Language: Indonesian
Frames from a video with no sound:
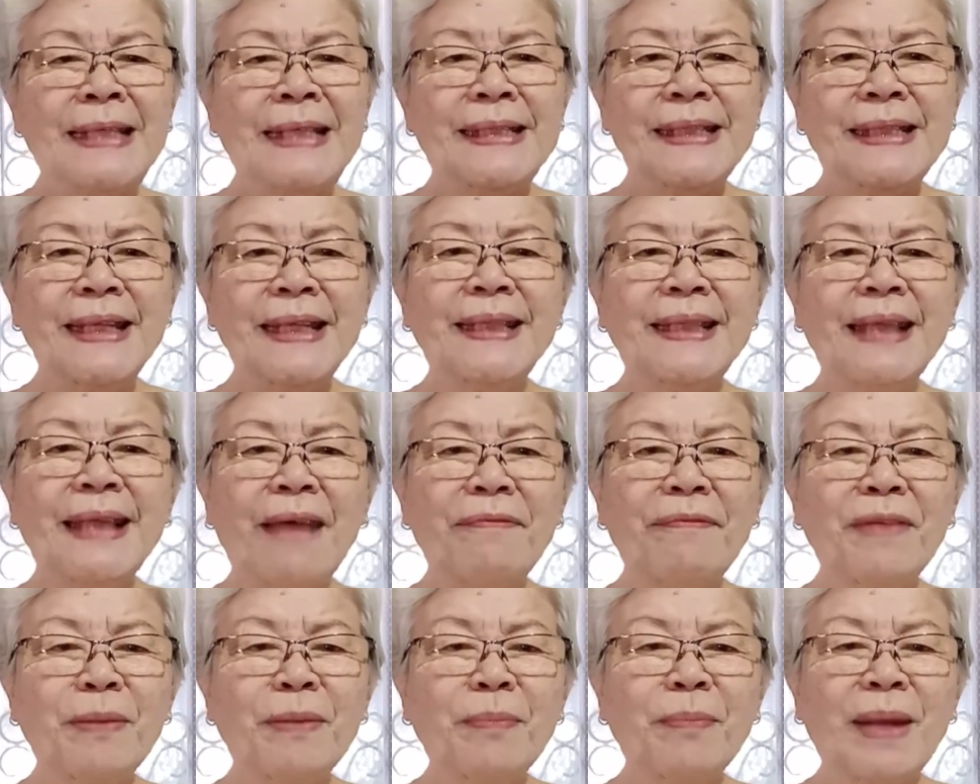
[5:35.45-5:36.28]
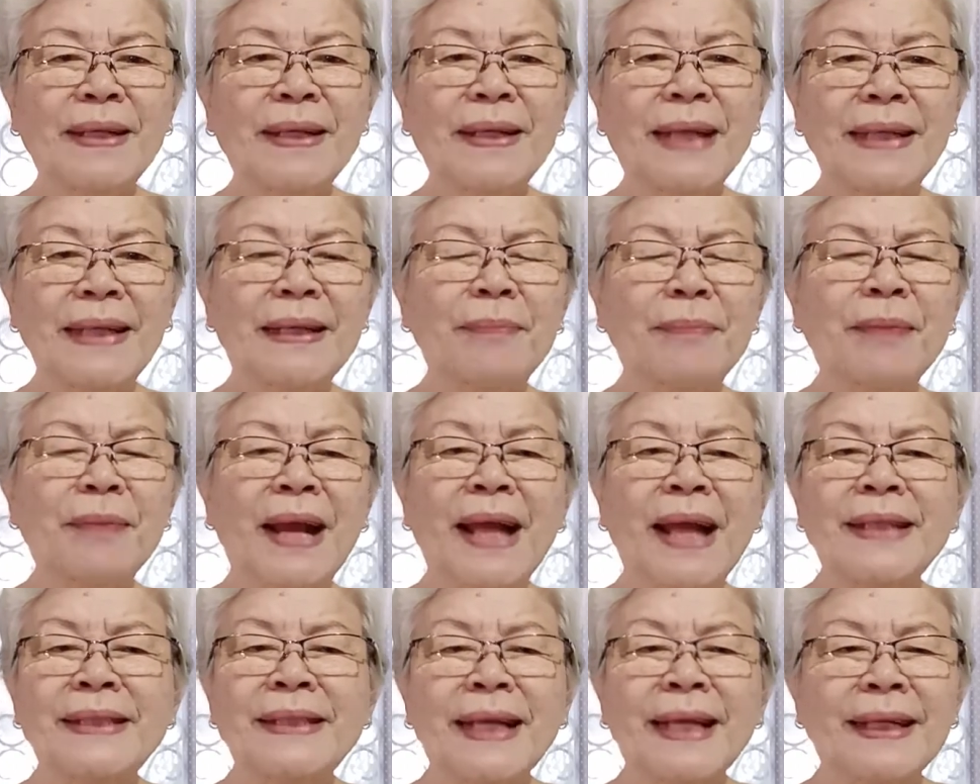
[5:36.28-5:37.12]
Cinta firman yang
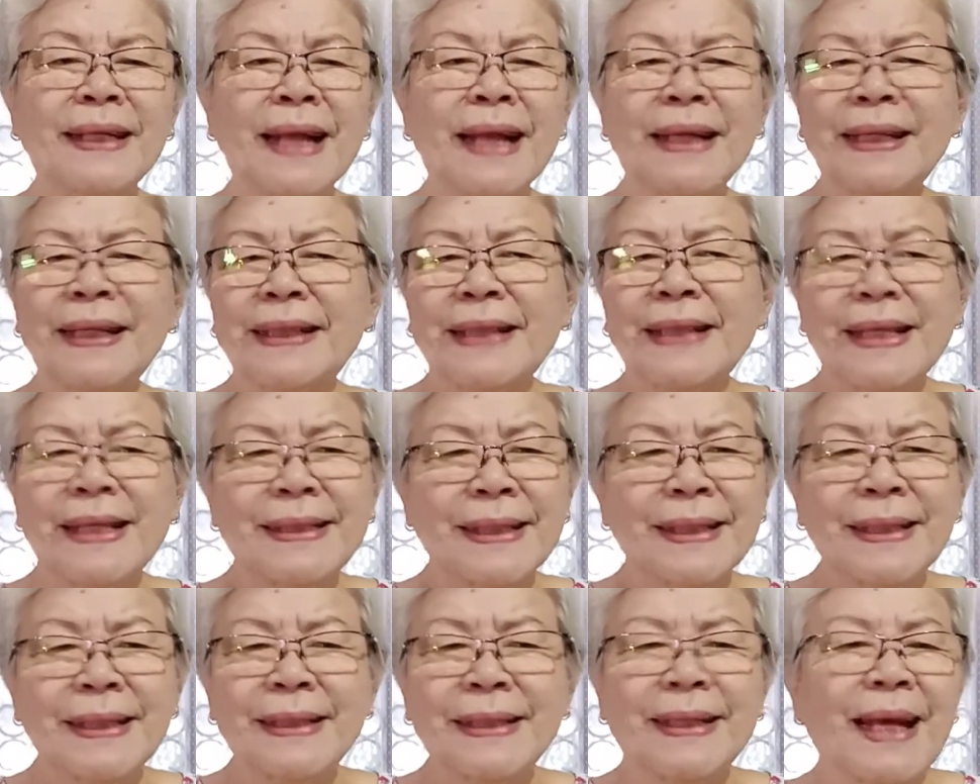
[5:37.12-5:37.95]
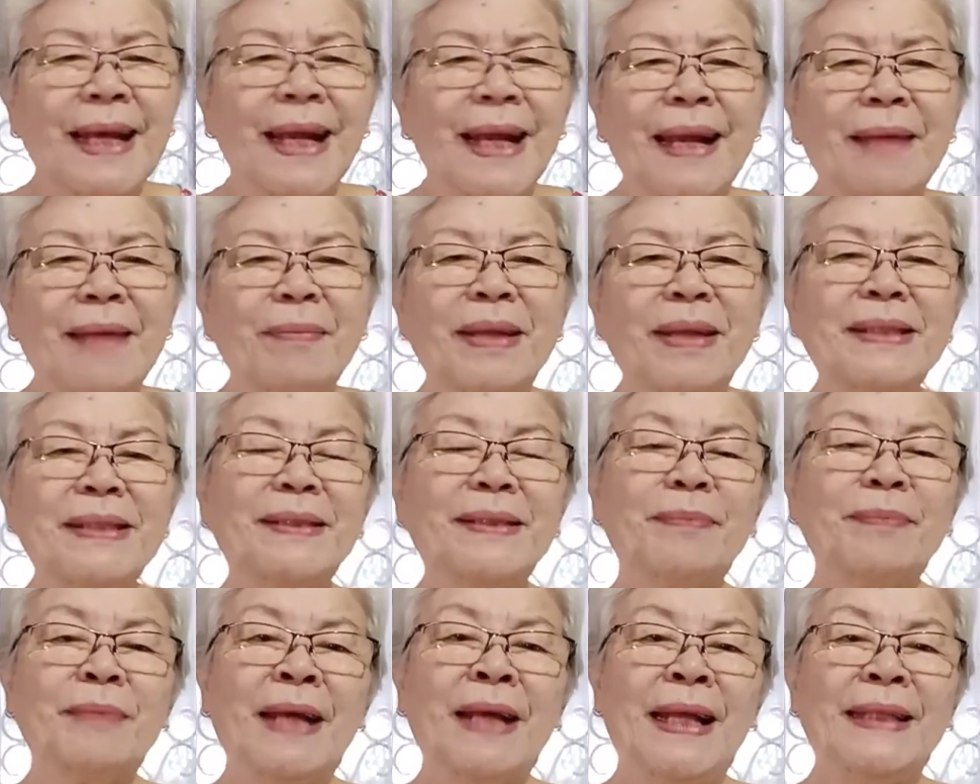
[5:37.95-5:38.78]
mengajarkan kita segala
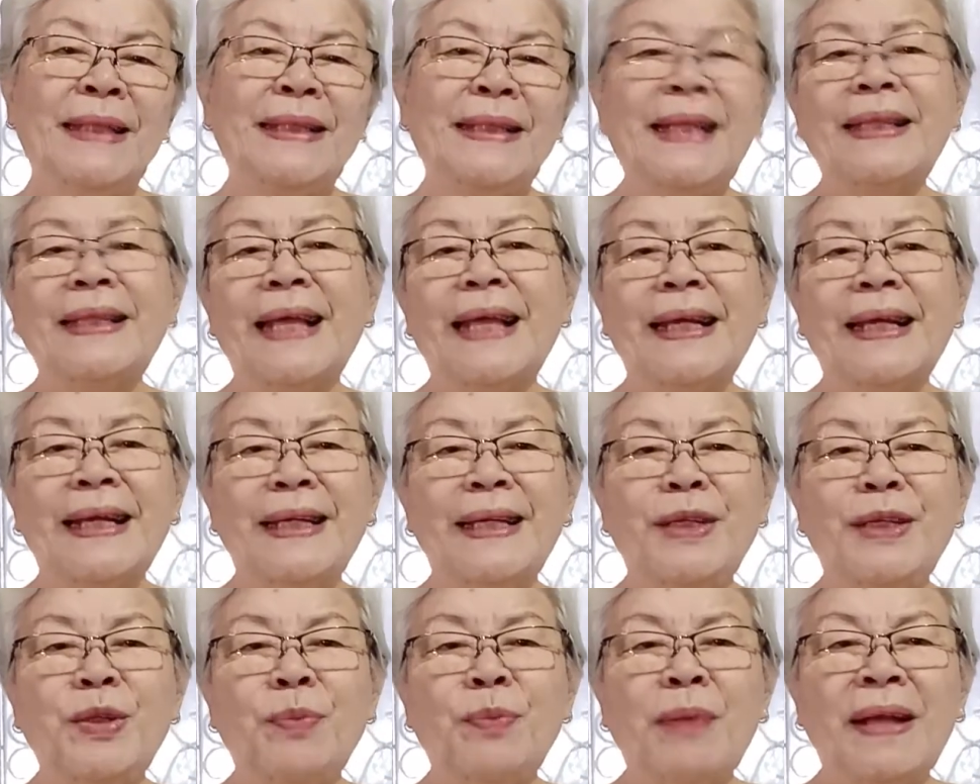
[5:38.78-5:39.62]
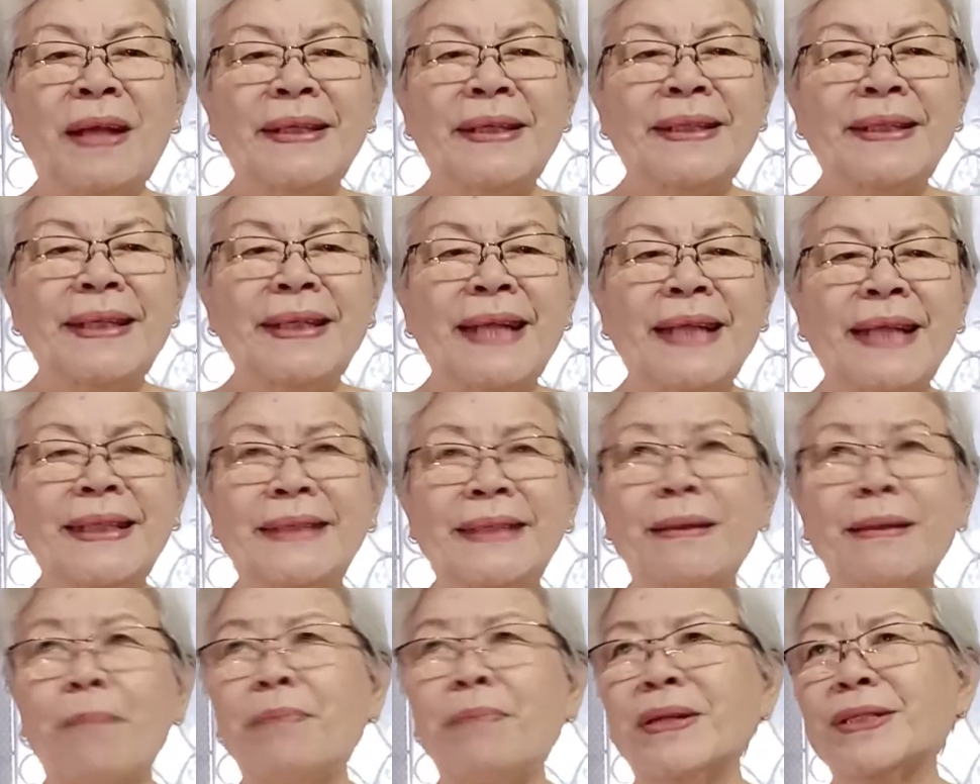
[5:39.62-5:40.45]
macam tentang kehidupan. Dan
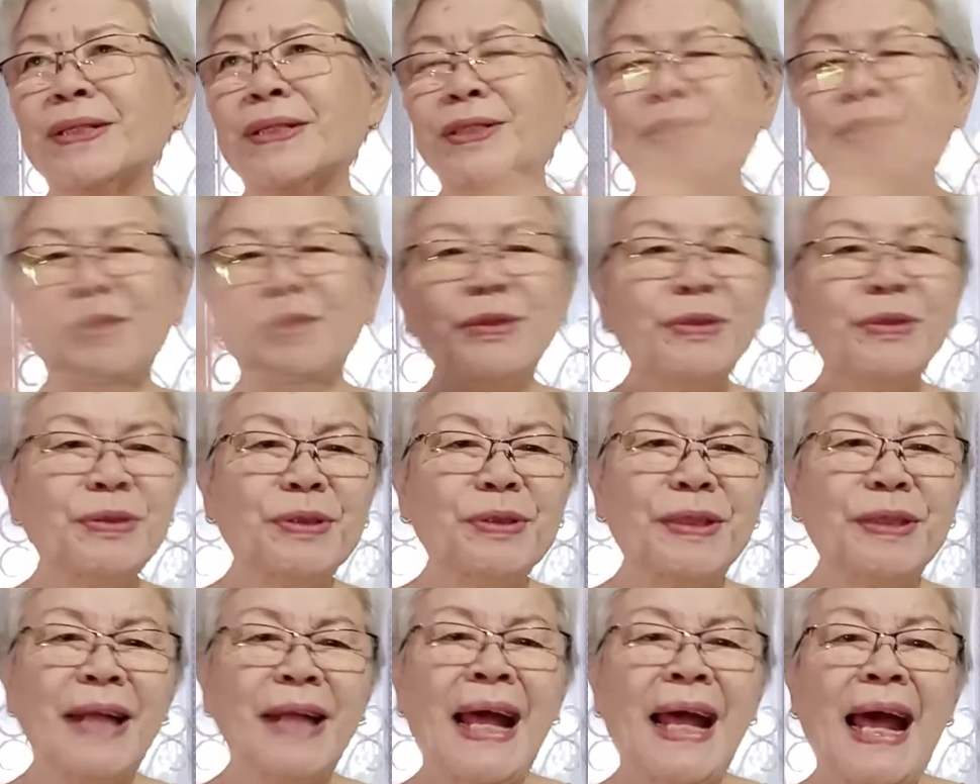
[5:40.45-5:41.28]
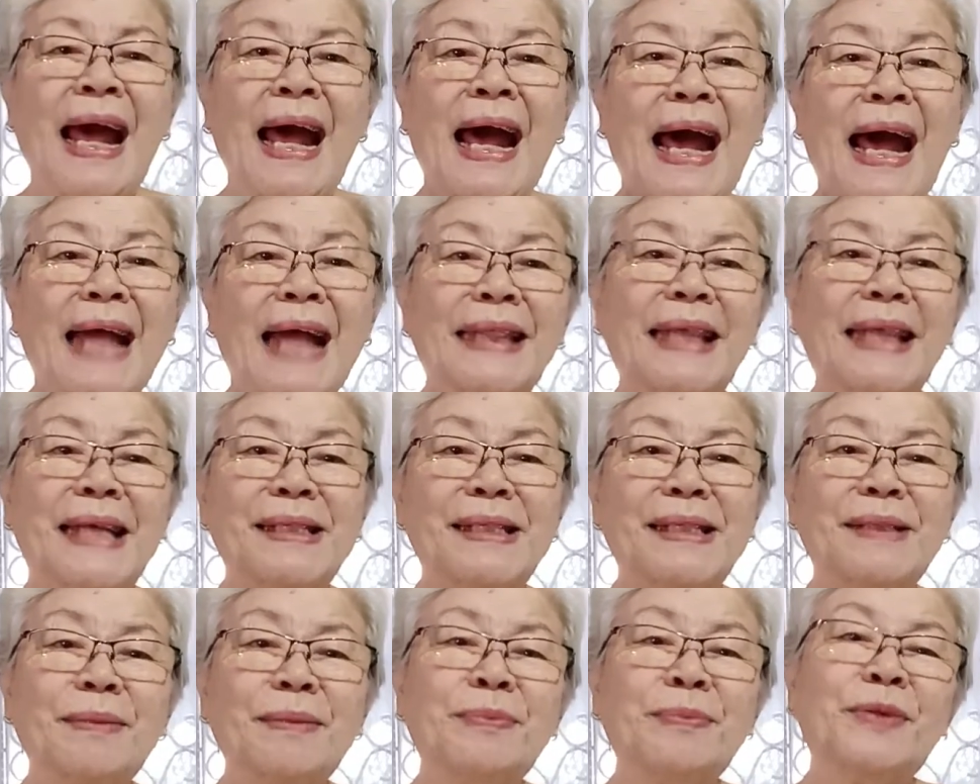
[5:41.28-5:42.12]
kita bersyukur
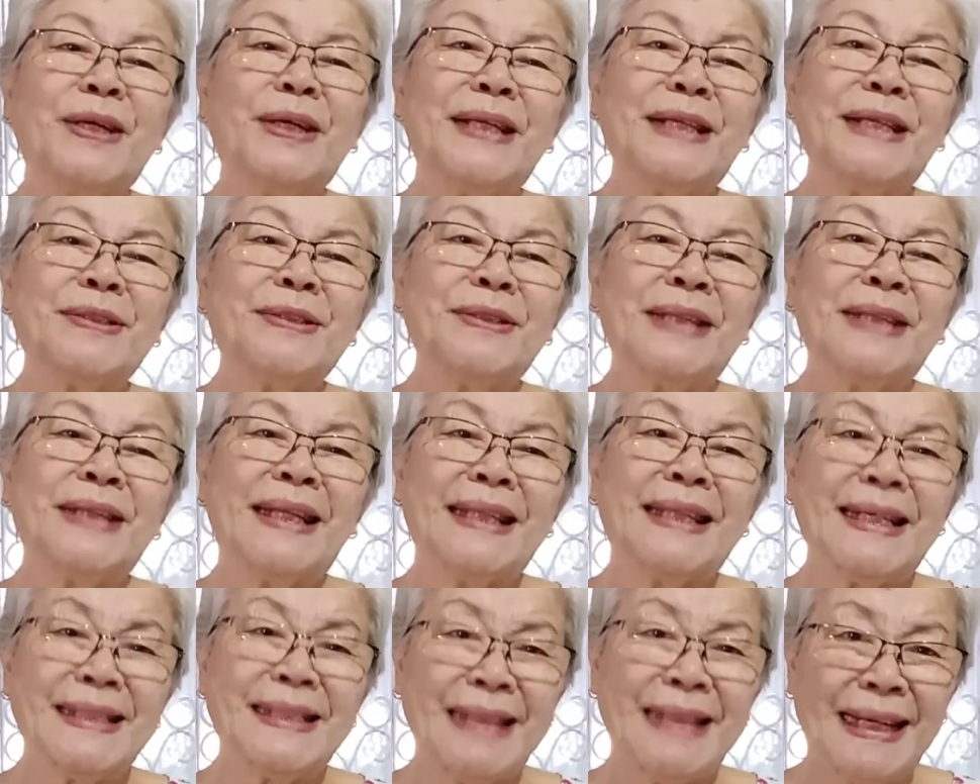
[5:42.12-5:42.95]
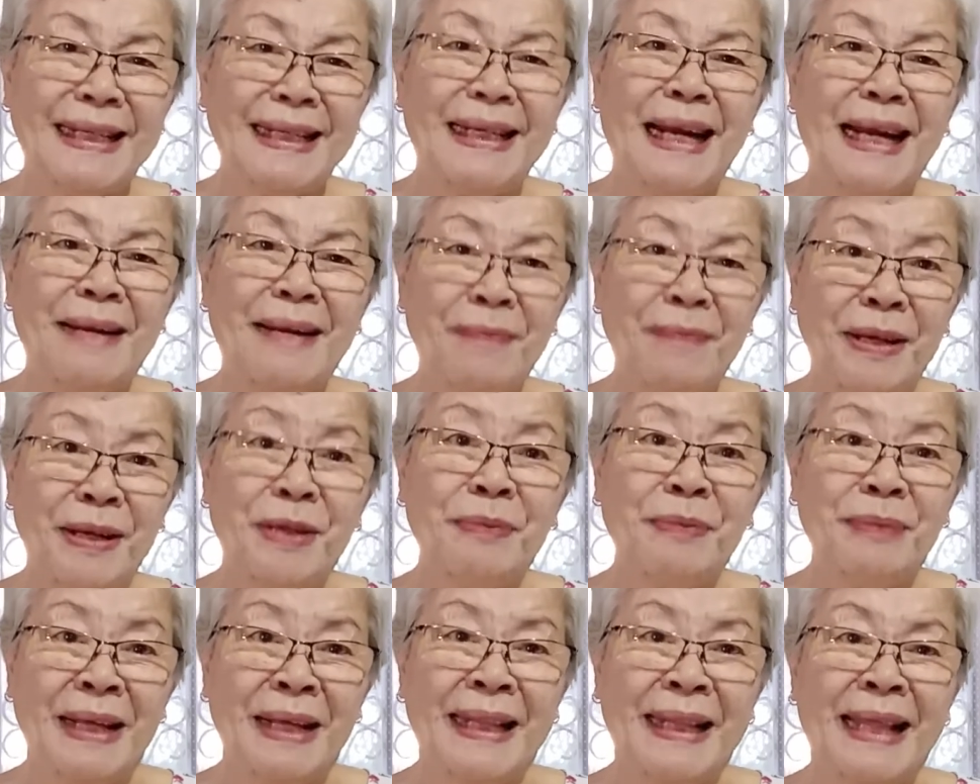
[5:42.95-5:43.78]
atas semuanya sudah terjadi dalam
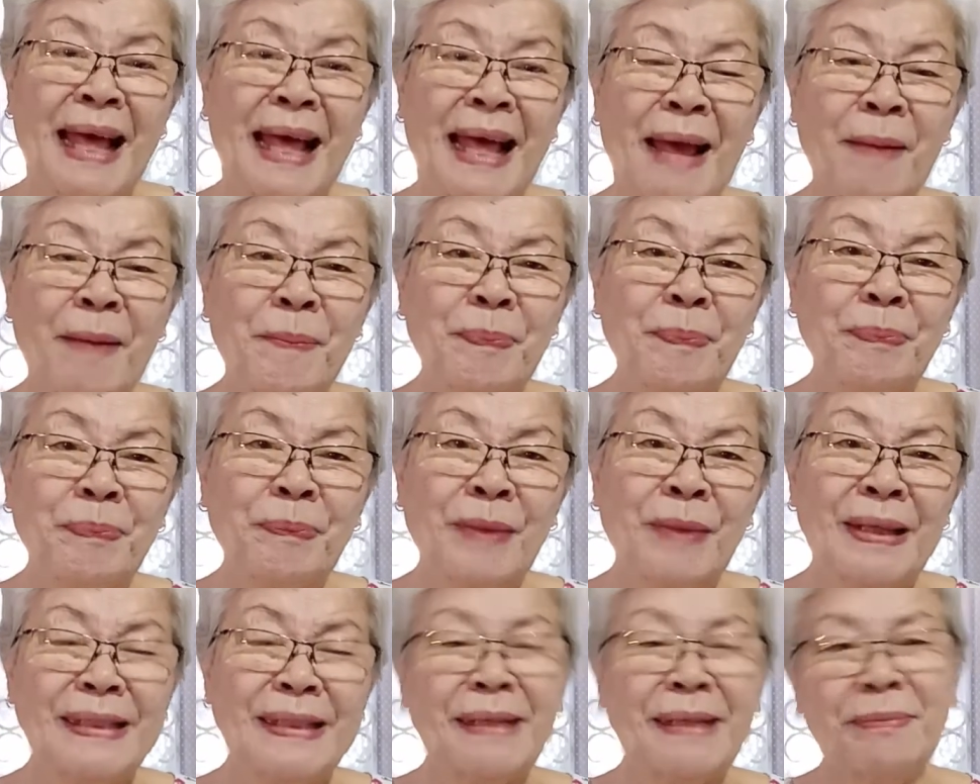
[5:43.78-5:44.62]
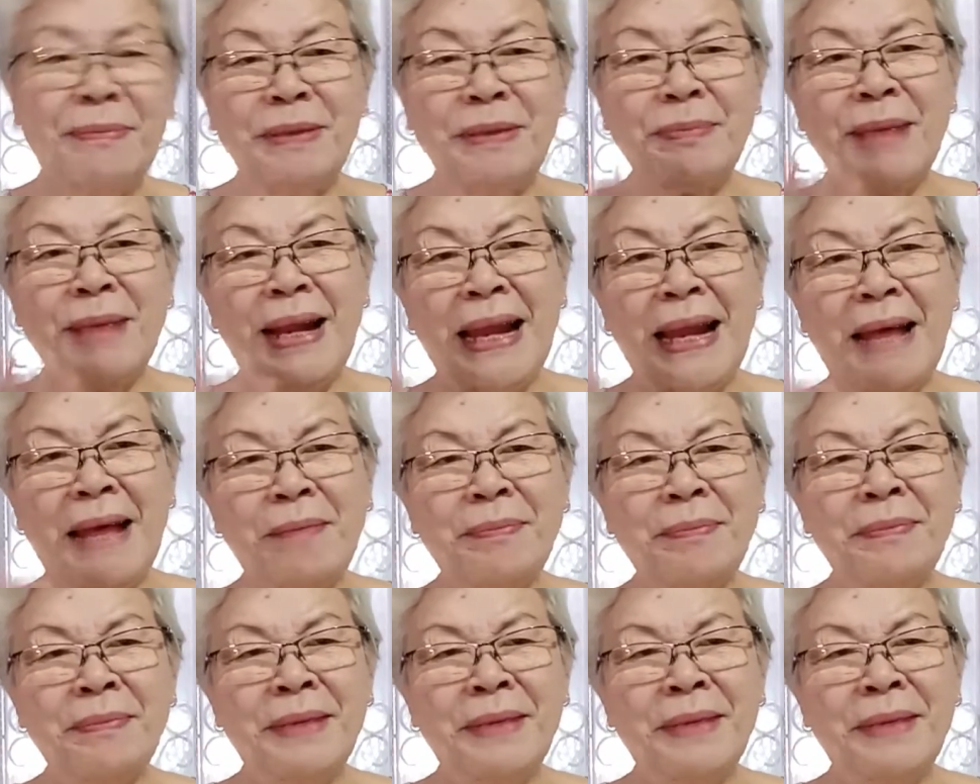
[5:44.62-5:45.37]
hidup kita. Selamat malam,